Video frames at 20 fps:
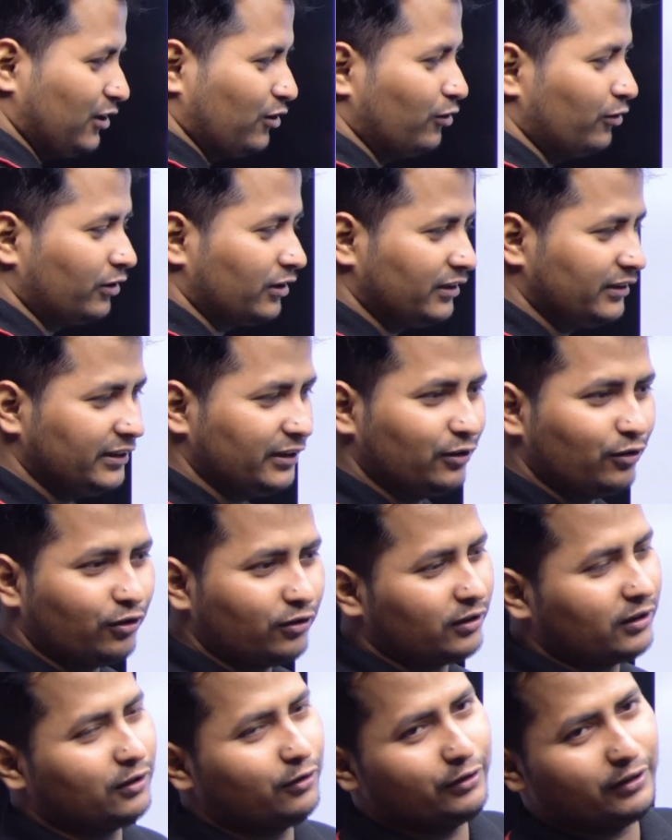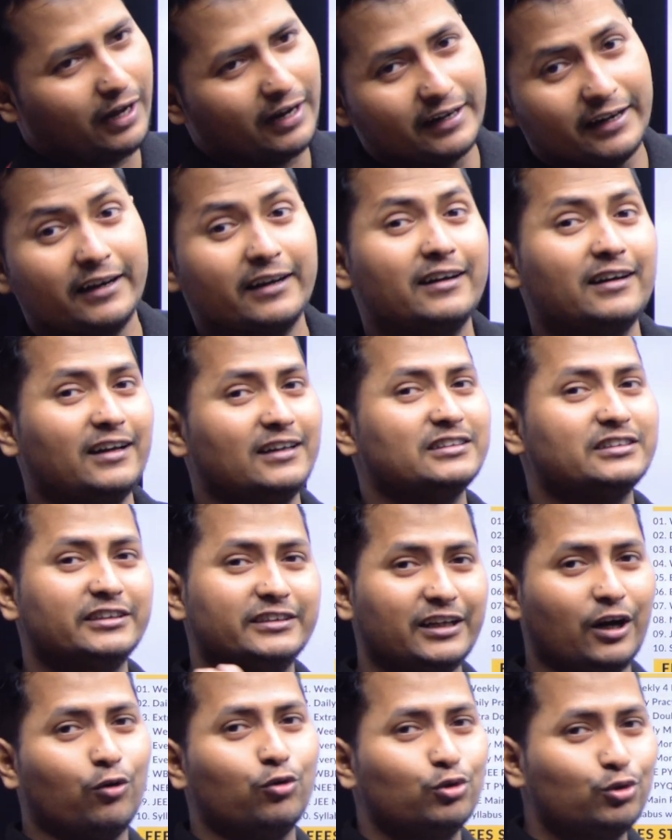এক ঘন্টা দেড় ঘন্টা ওই আগের ক্লাসের
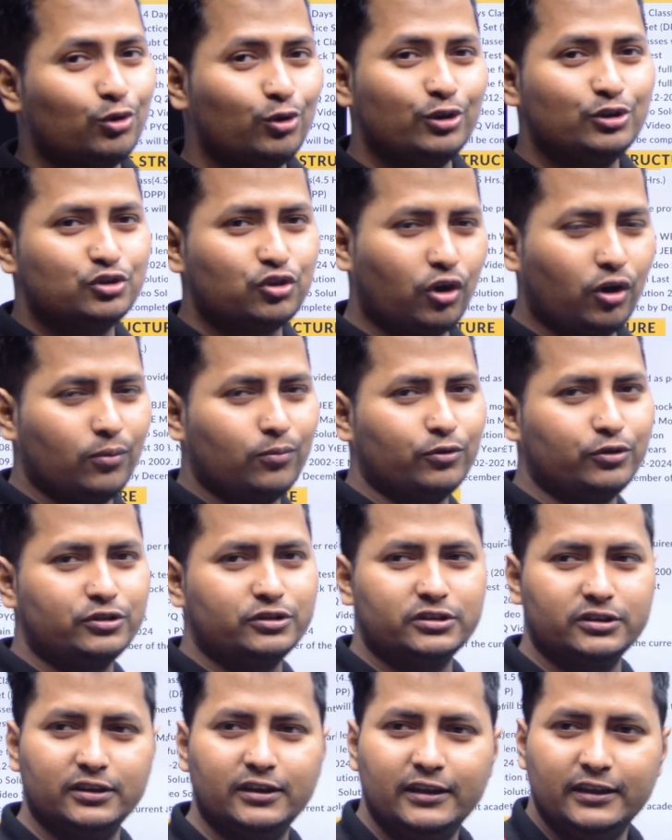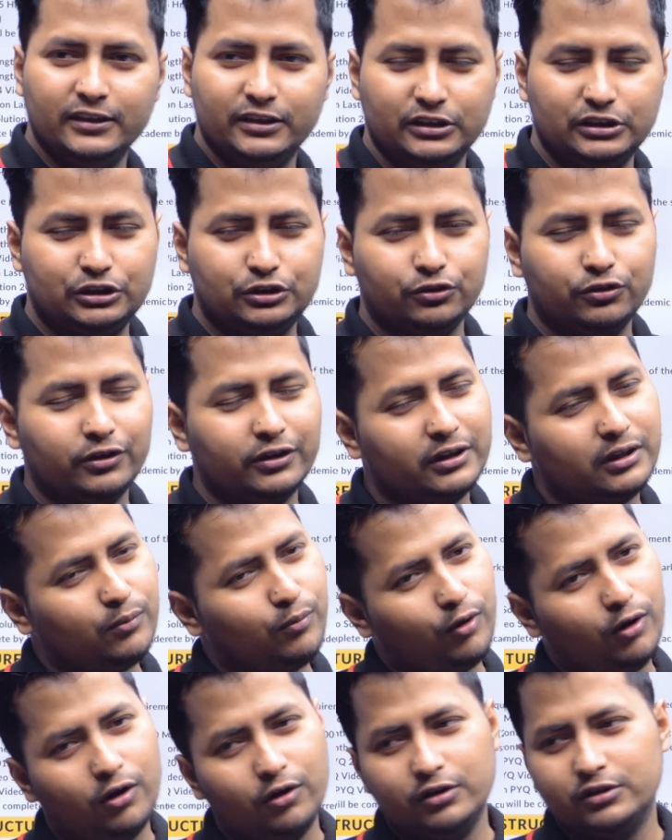ডাউটগুলোই সলভ হচ্ছে স্টুডেন্টকে
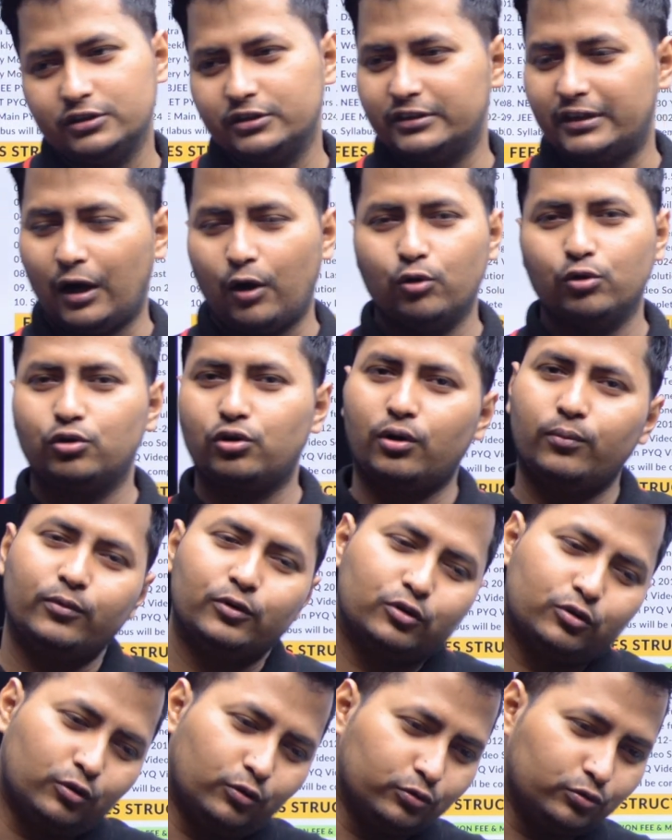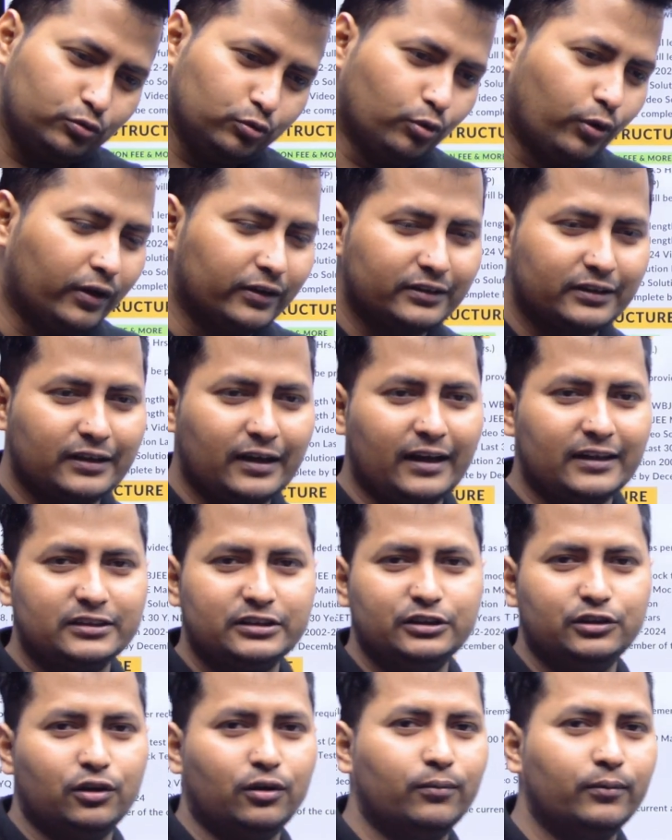বলা হয়েছে ডাউট হবে তো তুরন্ত
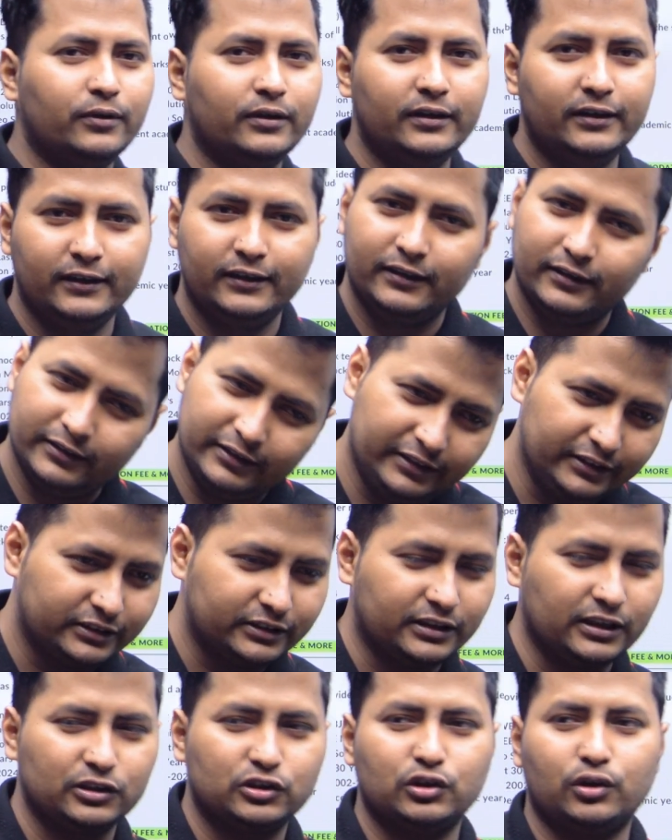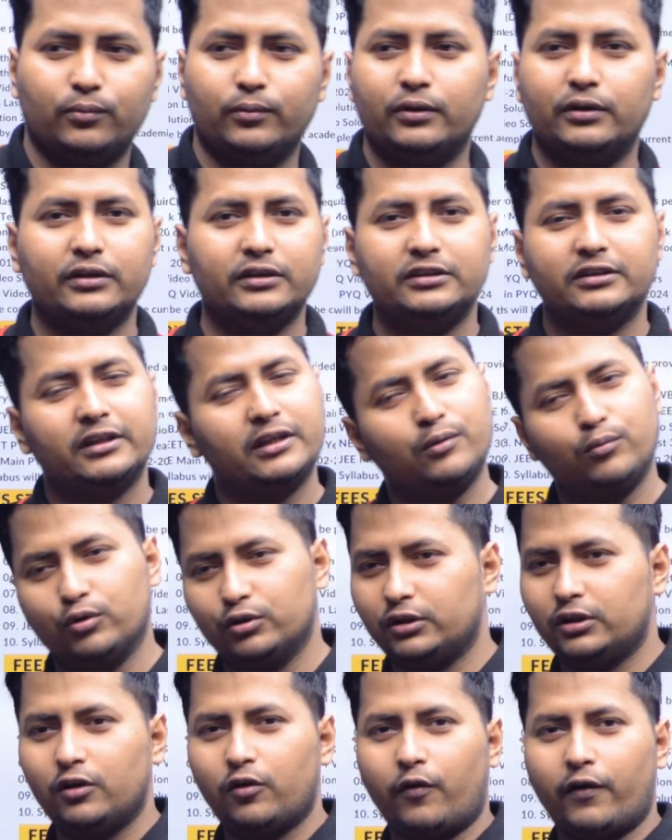ক্লাসই হবে ডিসকাস হবে নিজেদের
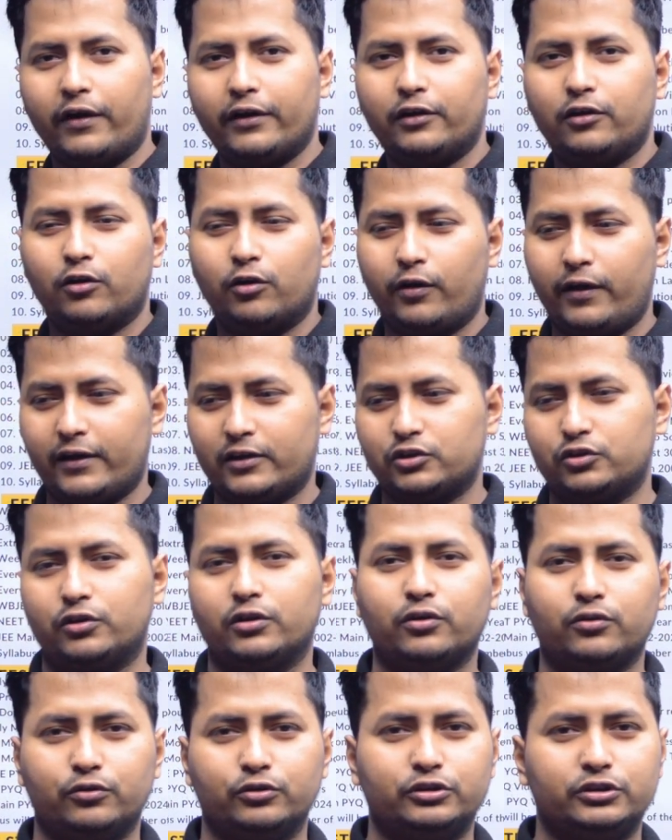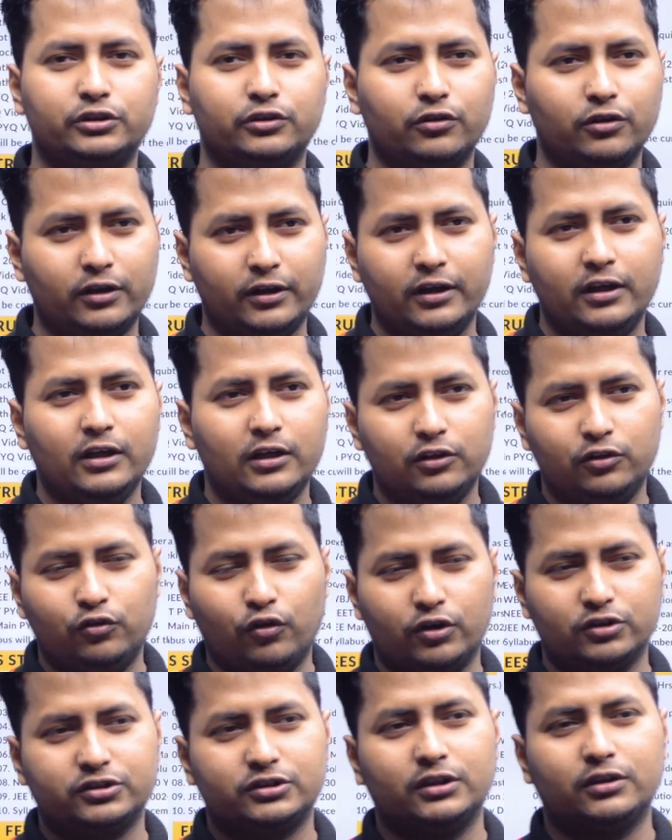মধ্যে লড়াই করো একশোটা কোশ্চেন হলে
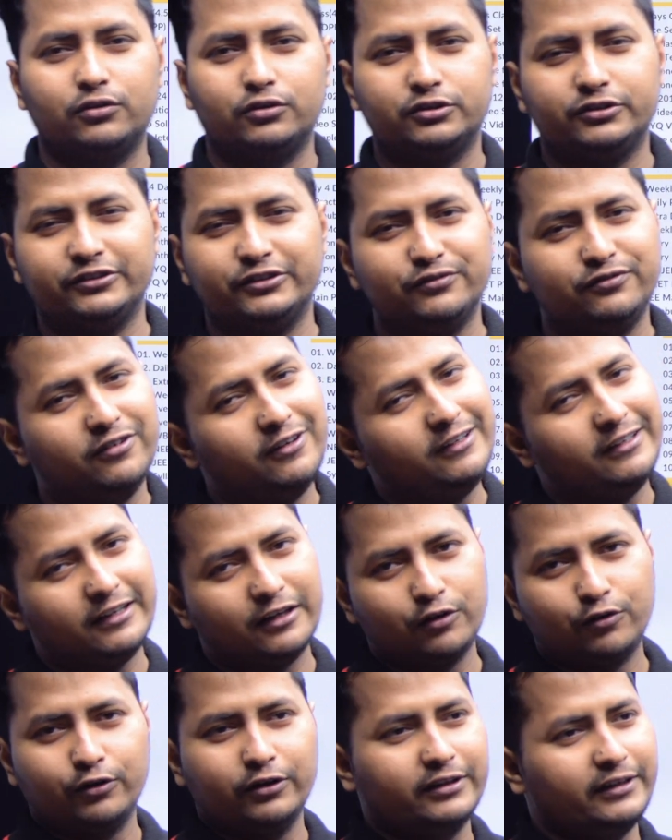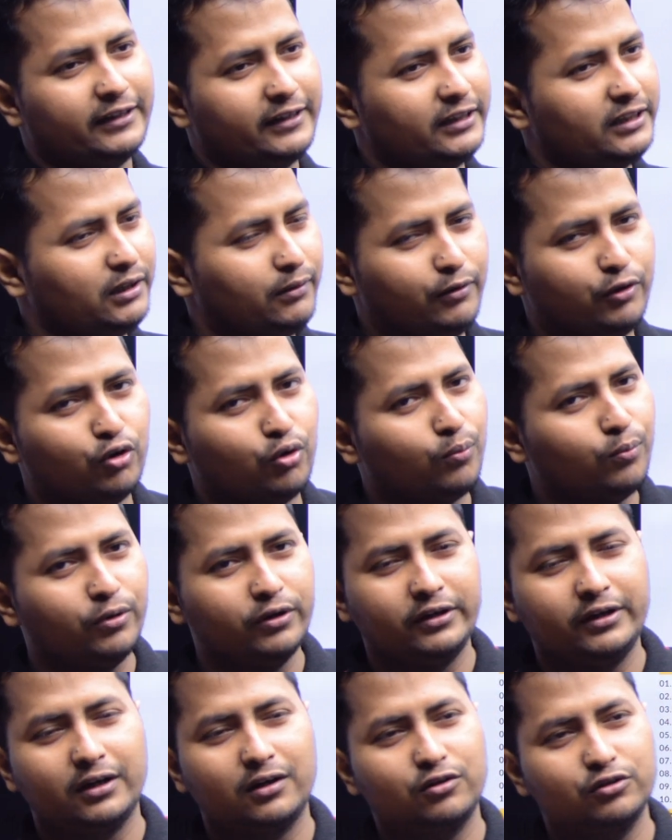দশটা কোশ্চেন ফিল্টার করে থেকে যাবে
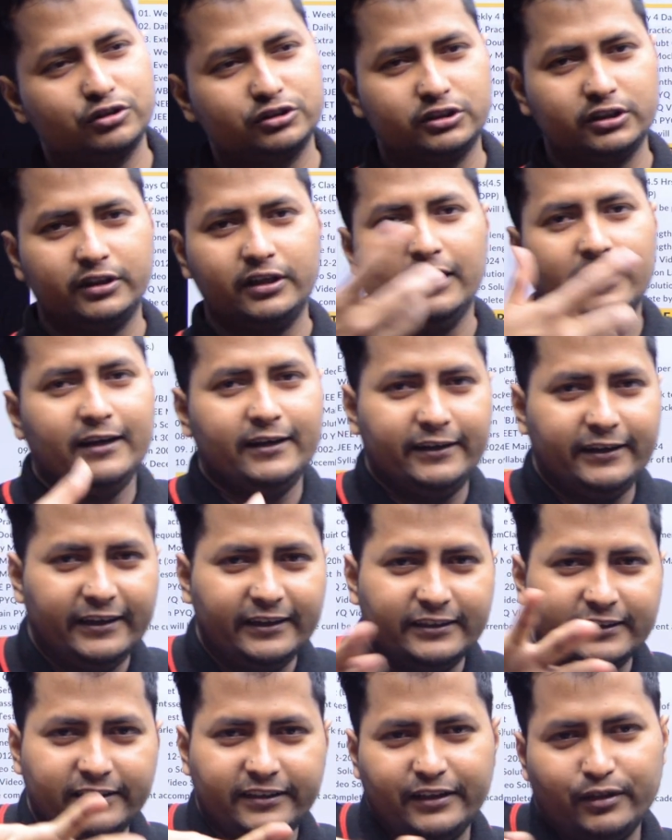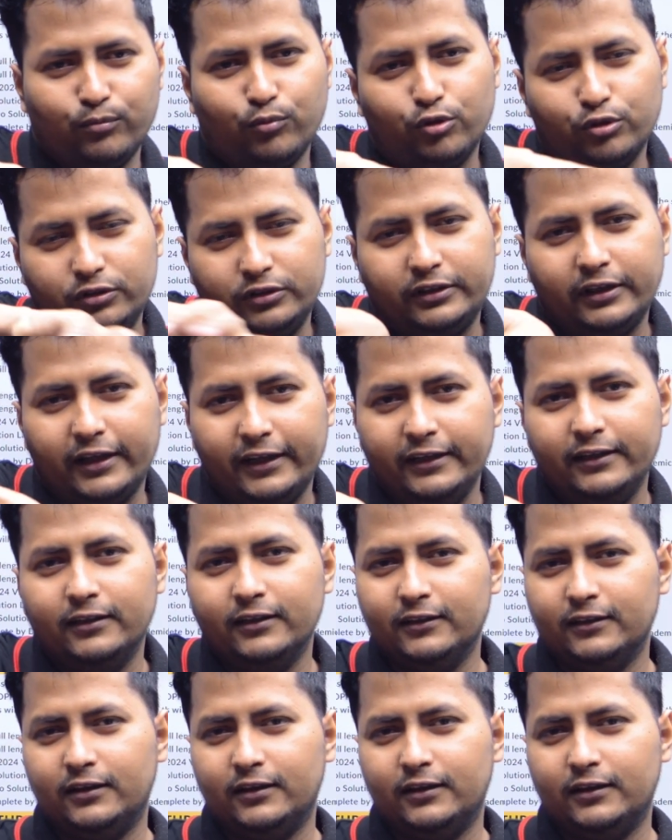নব্বইটা কোশ্চেন নিজেদের মধ্যেই